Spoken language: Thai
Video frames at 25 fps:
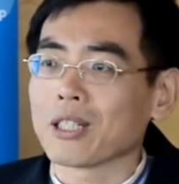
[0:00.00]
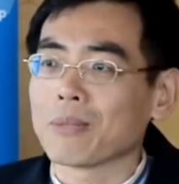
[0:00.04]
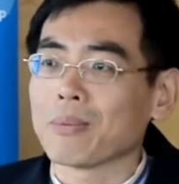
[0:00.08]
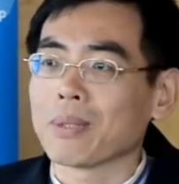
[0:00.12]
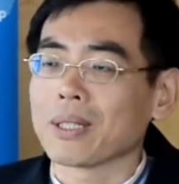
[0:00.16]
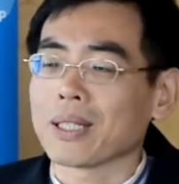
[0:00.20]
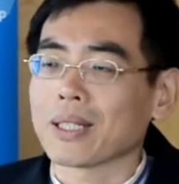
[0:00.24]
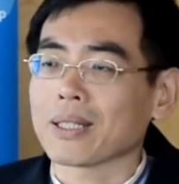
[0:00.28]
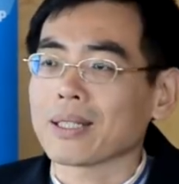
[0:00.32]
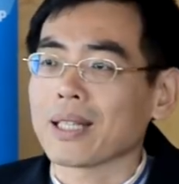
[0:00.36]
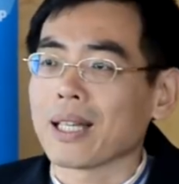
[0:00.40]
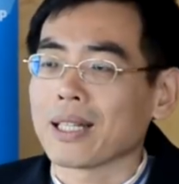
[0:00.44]
แล้
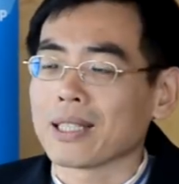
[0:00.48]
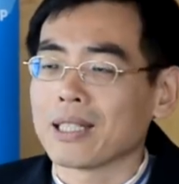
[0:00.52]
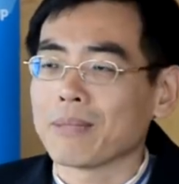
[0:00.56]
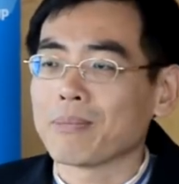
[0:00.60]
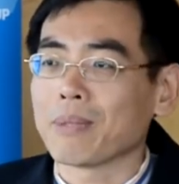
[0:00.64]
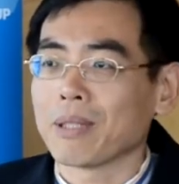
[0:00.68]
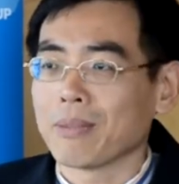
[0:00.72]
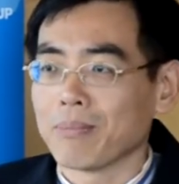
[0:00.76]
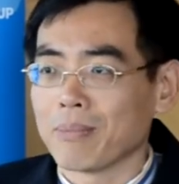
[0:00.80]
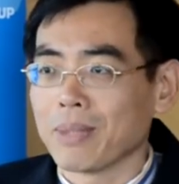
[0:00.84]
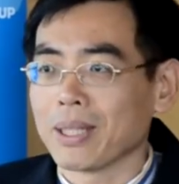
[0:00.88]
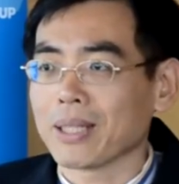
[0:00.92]
วก็พนัก
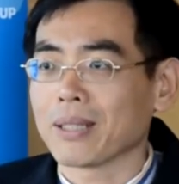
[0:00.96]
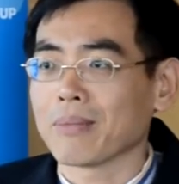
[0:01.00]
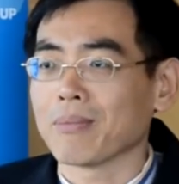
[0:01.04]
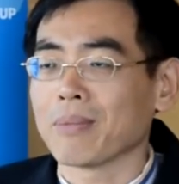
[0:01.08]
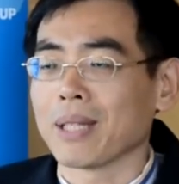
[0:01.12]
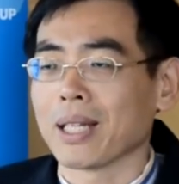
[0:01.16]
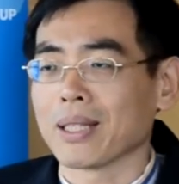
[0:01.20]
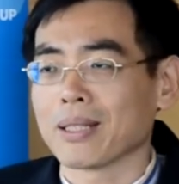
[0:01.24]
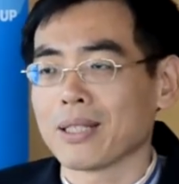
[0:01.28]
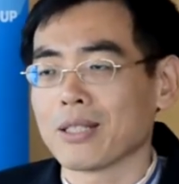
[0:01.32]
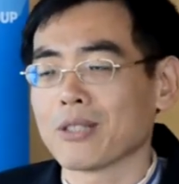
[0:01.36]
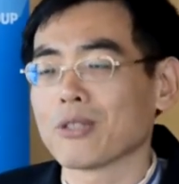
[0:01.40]
งานที่เป็น
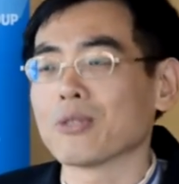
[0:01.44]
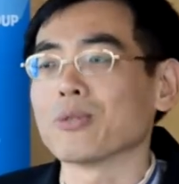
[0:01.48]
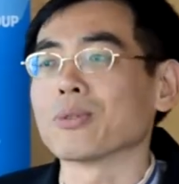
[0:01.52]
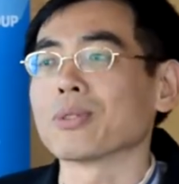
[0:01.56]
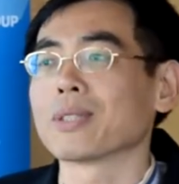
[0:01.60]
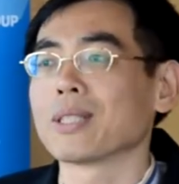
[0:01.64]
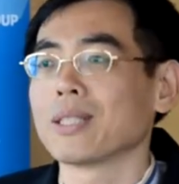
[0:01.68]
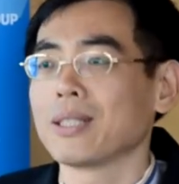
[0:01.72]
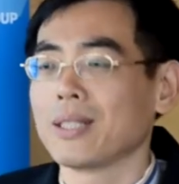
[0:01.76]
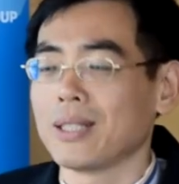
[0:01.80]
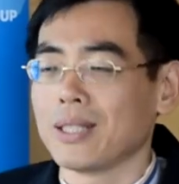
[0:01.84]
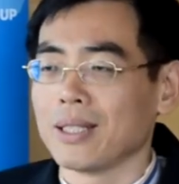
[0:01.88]
มิตรเนี่ยที่
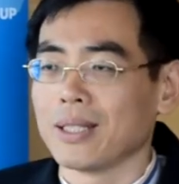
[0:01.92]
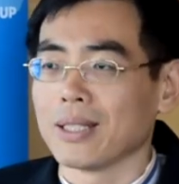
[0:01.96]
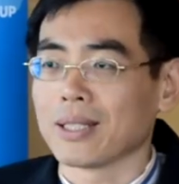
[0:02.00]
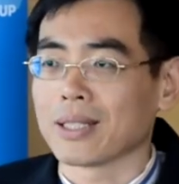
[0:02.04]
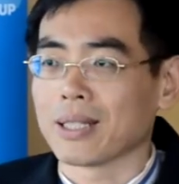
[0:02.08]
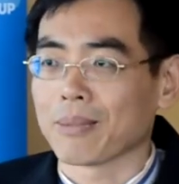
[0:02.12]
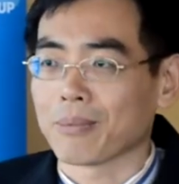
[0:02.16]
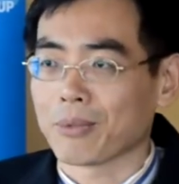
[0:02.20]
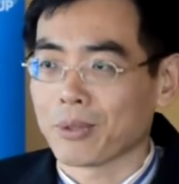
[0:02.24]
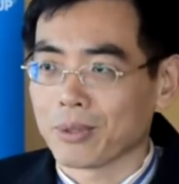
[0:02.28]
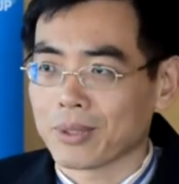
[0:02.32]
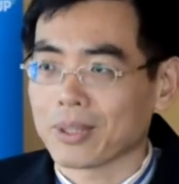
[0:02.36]
จูดที่
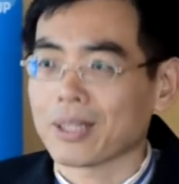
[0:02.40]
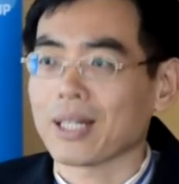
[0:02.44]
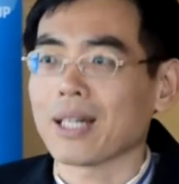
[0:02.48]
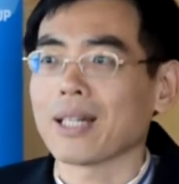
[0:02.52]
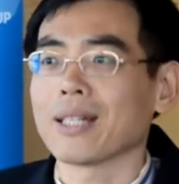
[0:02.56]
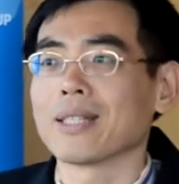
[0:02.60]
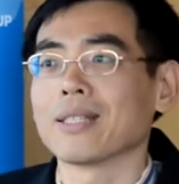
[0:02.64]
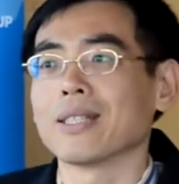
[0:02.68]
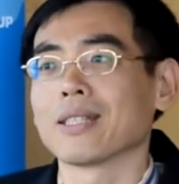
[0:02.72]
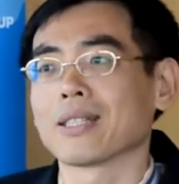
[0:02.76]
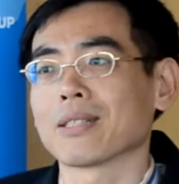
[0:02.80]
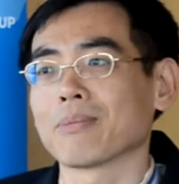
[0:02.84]
ดีกับค
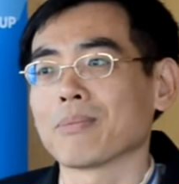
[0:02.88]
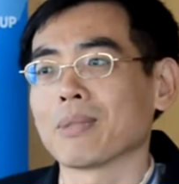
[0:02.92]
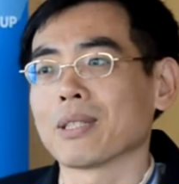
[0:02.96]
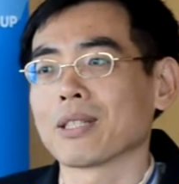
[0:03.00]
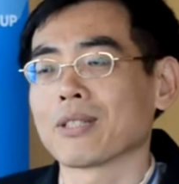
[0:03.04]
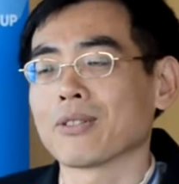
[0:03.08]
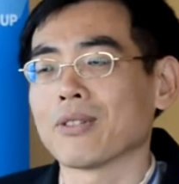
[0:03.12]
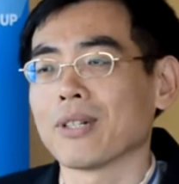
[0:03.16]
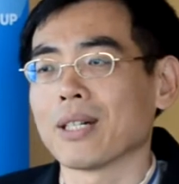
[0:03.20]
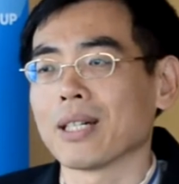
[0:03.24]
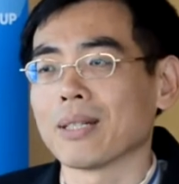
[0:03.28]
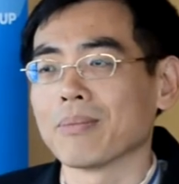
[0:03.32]
นไข้เนี่ย
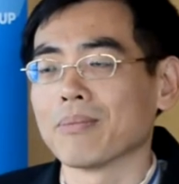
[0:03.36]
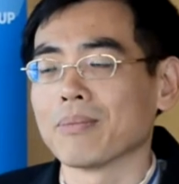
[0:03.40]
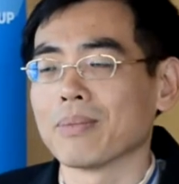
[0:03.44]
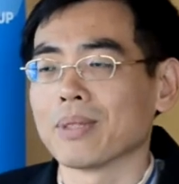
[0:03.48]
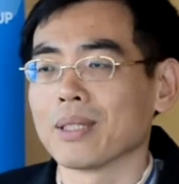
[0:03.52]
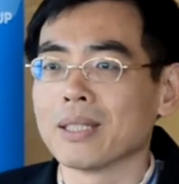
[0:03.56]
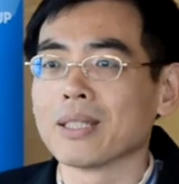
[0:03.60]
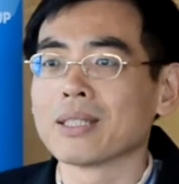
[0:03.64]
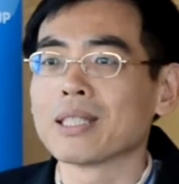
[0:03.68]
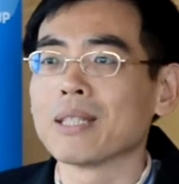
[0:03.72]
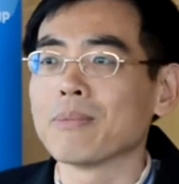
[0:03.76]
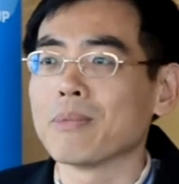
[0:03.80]
เป็นควา
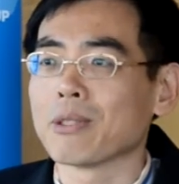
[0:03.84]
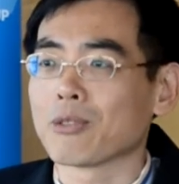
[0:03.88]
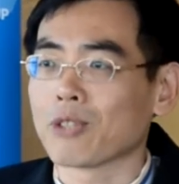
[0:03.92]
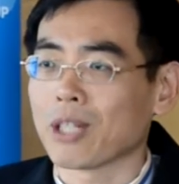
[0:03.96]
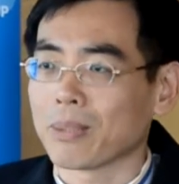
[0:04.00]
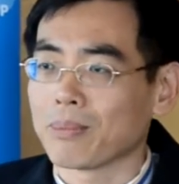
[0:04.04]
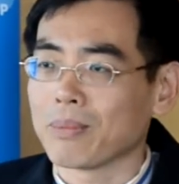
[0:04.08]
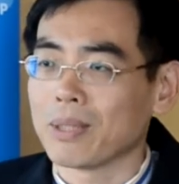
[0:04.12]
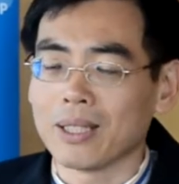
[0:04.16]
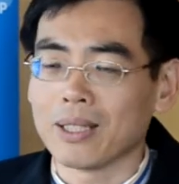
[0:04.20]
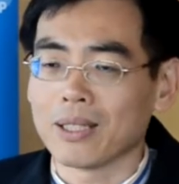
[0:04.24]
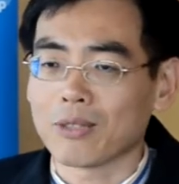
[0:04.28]
ม เป็นเรื่อง
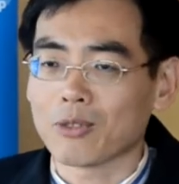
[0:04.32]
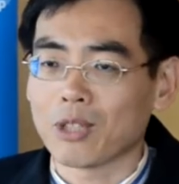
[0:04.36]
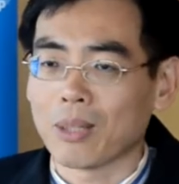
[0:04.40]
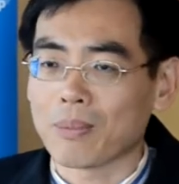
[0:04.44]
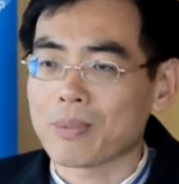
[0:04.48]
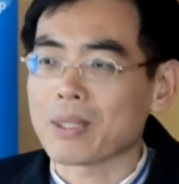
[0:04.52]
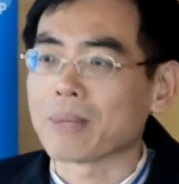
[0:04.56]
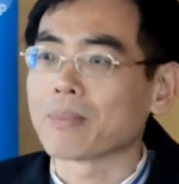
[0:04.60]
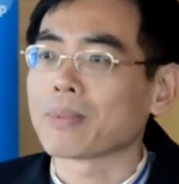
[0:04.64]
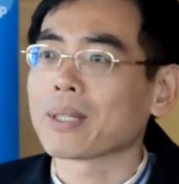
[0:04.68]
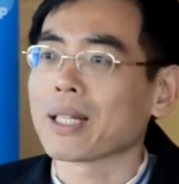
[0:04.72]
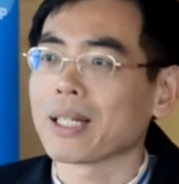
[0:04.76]
ที่มีมี
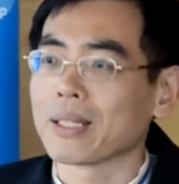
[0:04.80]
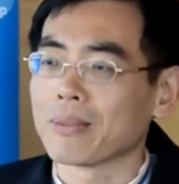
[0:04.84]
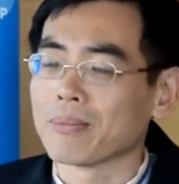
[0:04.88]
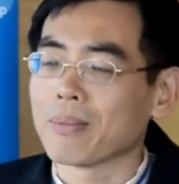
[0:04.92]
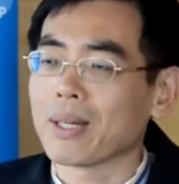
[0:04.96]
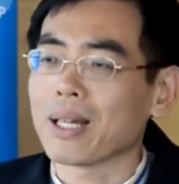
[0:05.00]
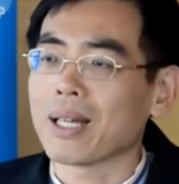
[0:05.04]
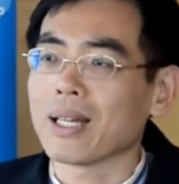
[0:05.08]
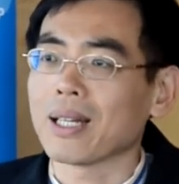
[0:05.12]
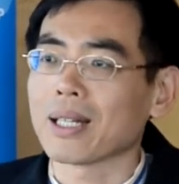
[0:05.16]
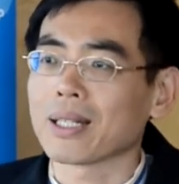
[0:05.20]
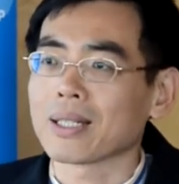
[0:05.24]
ความสำ
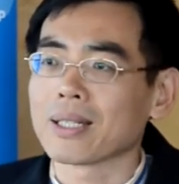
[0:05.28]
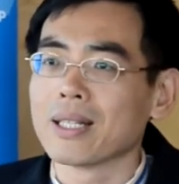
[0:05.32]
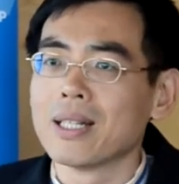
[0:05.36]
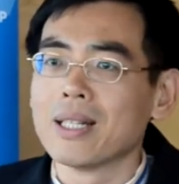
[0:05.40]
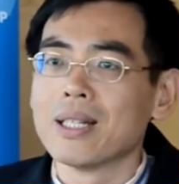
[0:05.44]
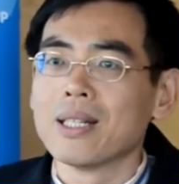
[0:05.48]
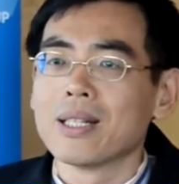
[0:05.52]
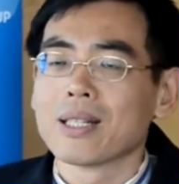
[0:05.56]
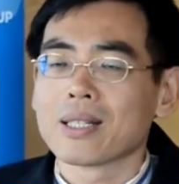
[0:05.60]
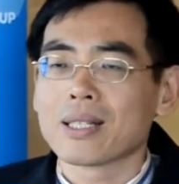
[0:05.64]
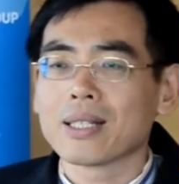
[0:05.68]
คัญมาก